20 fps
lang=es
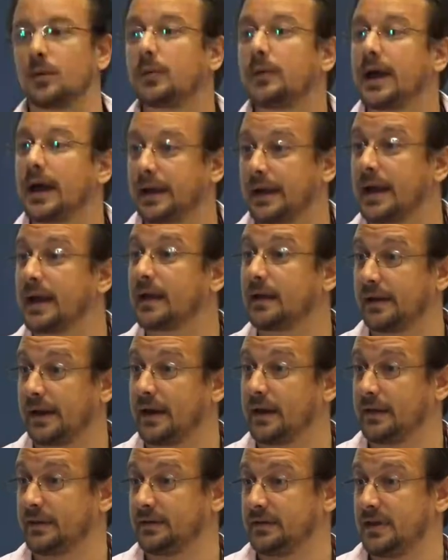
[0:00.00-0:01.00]
una gran, gran
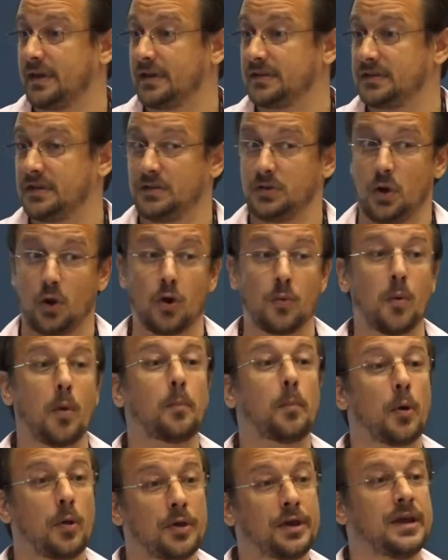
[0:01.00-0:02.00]
cantidad de sitios, como
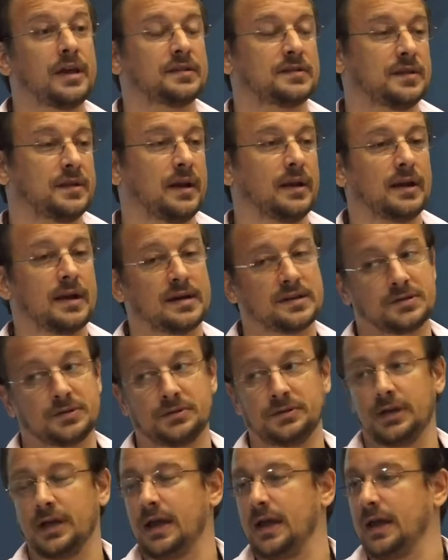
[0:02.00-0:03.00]
podría ser el caso
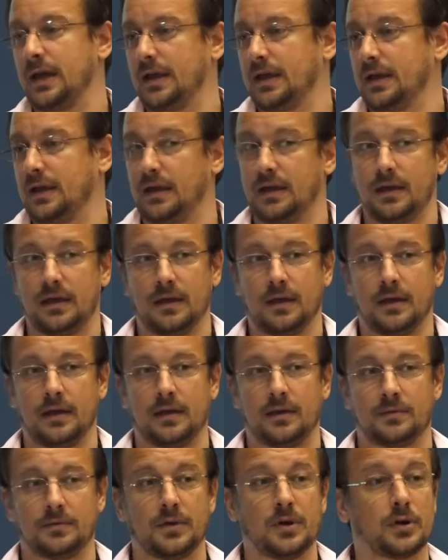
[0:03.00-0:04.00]

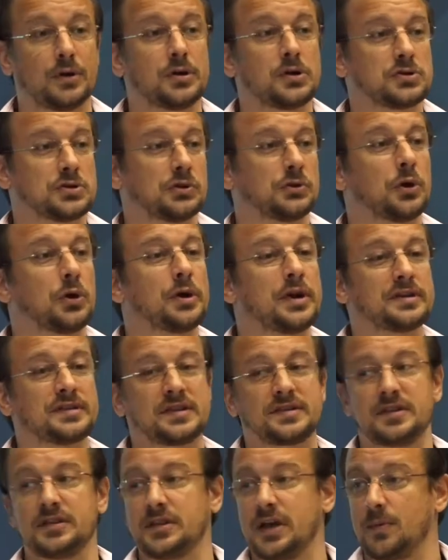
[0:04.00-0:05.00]
eh, de lo que nosotros
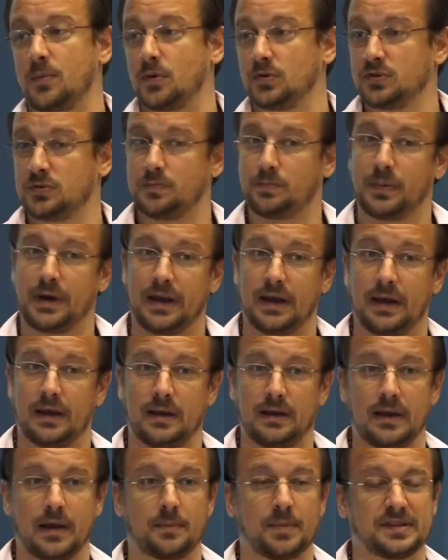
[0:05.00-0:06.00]
necesitamos para
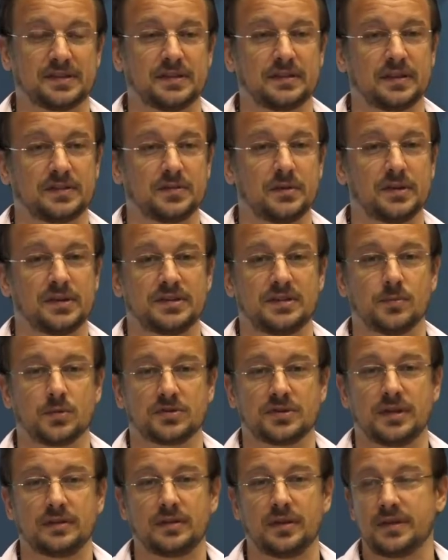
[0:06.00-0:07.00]
la presentación que hicimos
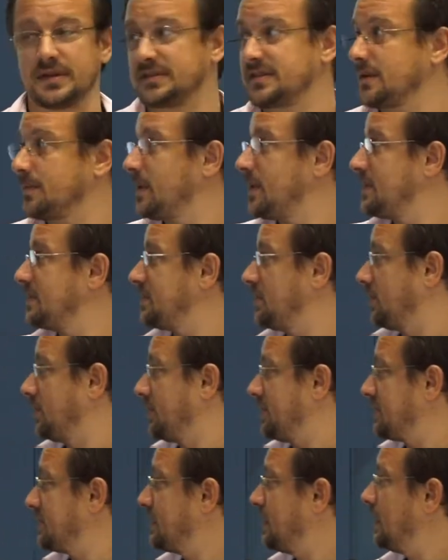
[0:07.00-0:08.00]
antes de hacer
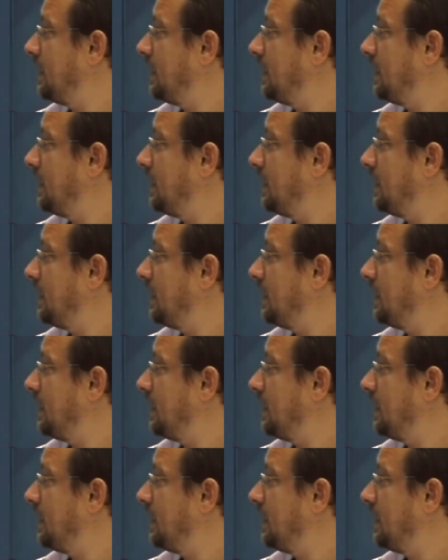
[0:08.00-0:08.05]
mediciones